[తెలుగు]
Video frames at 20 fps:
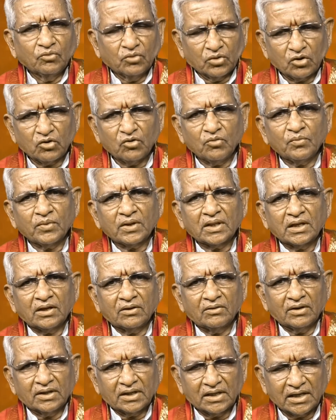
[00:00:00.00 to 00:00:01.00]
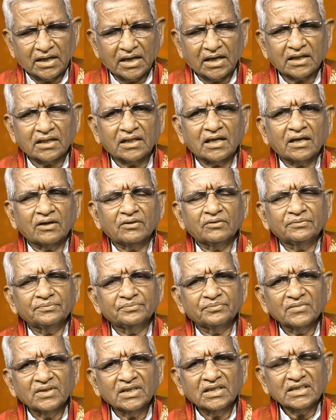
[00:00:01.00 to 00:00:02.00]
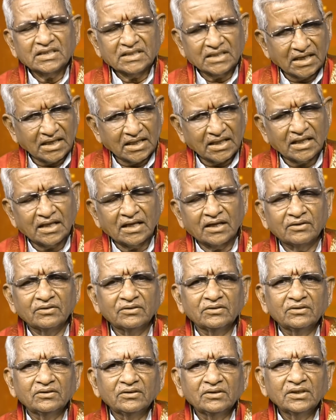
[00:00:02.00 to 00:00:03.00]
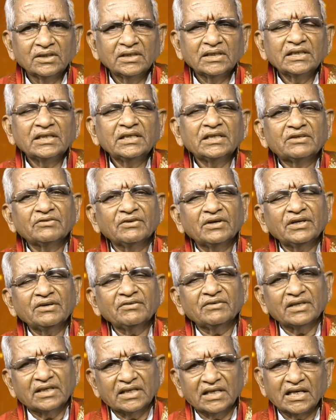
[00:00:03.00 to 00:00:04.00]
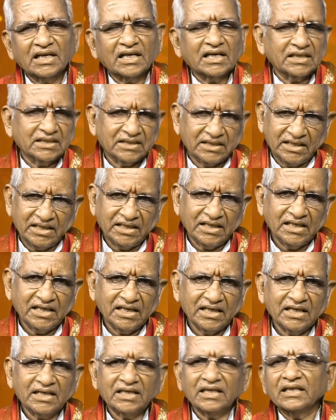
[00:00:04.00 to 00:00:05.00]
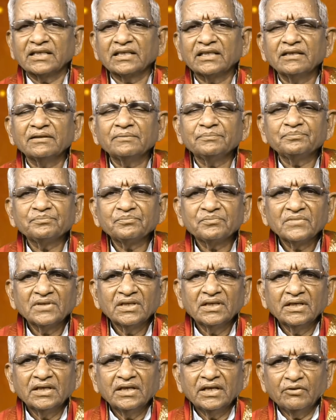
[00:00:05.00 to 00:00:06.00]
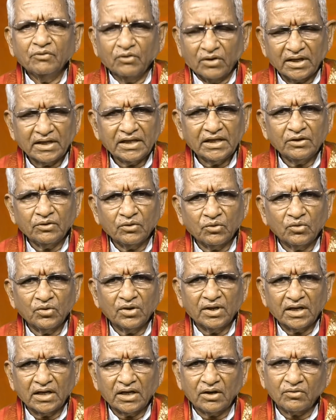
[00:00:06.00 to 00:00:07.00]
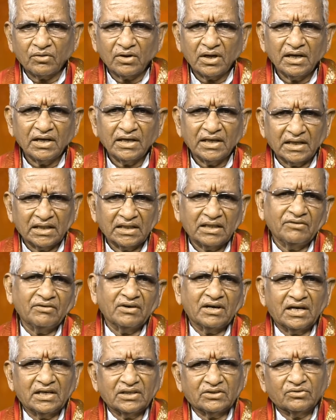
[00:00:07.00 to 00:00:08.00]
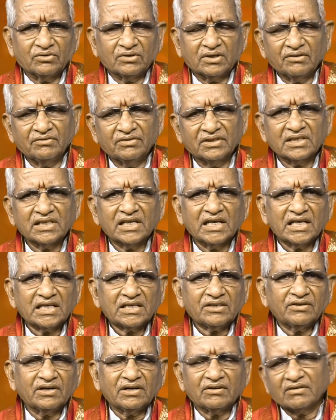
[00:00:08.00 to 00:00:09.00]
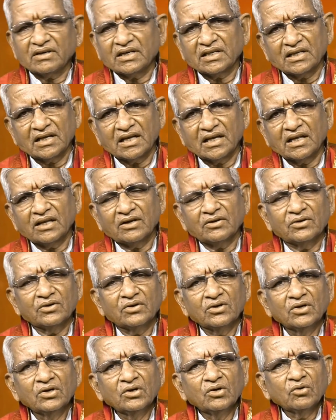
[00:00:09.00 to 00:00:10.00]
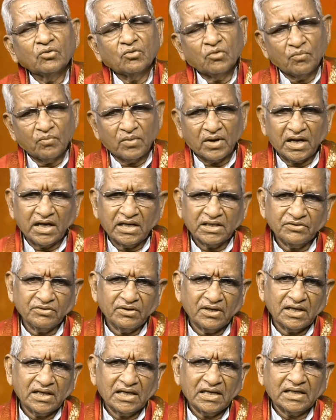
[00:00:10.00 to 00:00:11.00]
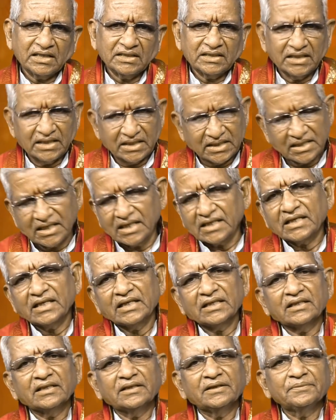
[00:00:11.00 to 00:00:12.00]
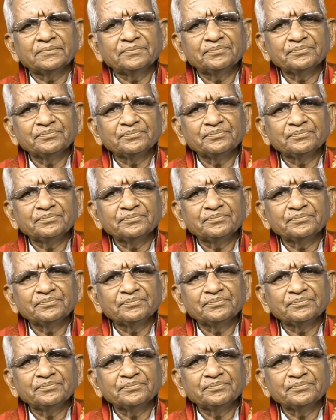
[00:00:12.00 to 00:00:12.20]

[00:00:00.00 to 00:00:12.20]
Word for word: ఉదకుంభదానం అంటే ఘటదానం జలదానం ఇటువంటివన్నీ కనుక చేయగలిగినట్టయితే ఒకటి రెండు అని కాకుండా ఎంత అవకాశం ఉంటే విశేషమైనటువంటి దానాలు కుంభరాశి వారు కనుక చేసినట్టయితే